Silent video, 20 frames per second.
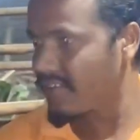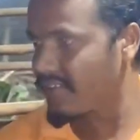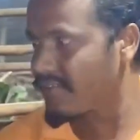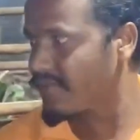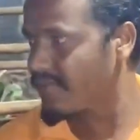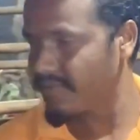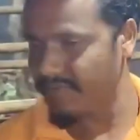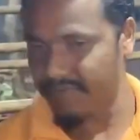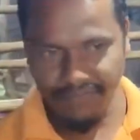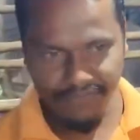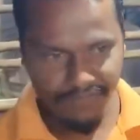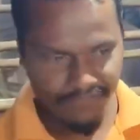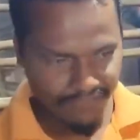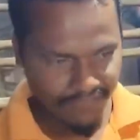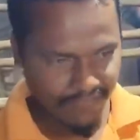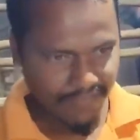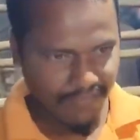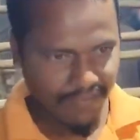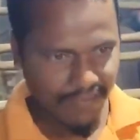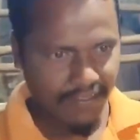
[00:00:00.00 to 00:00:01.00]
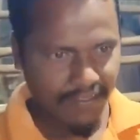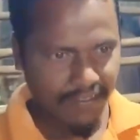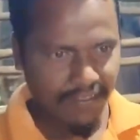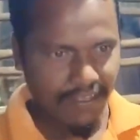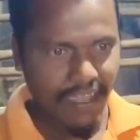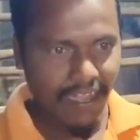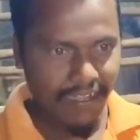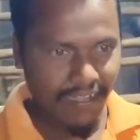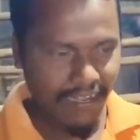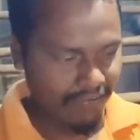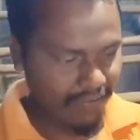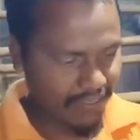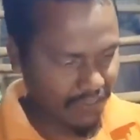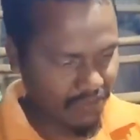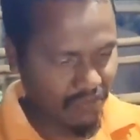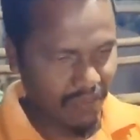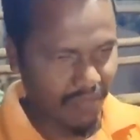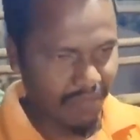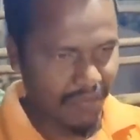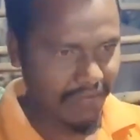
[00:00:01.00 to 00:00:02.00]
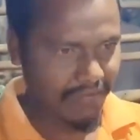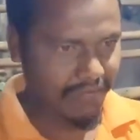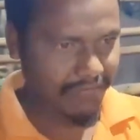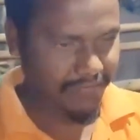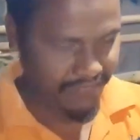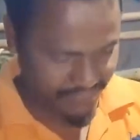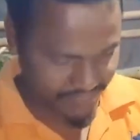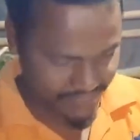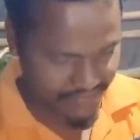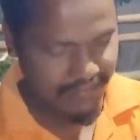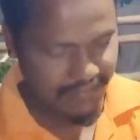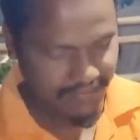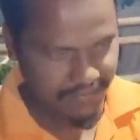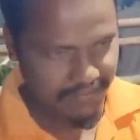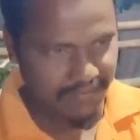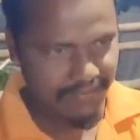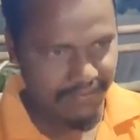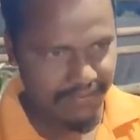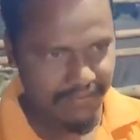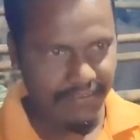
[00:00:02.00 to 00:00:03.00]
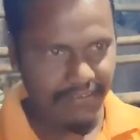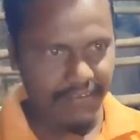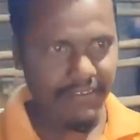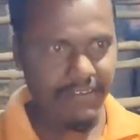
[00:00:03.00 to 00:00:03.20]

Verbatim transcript: సో దీంట్లో మళ్ళీ అడ్డాకులు వేసుకోవాలి అడ్డాకులు వేయాలి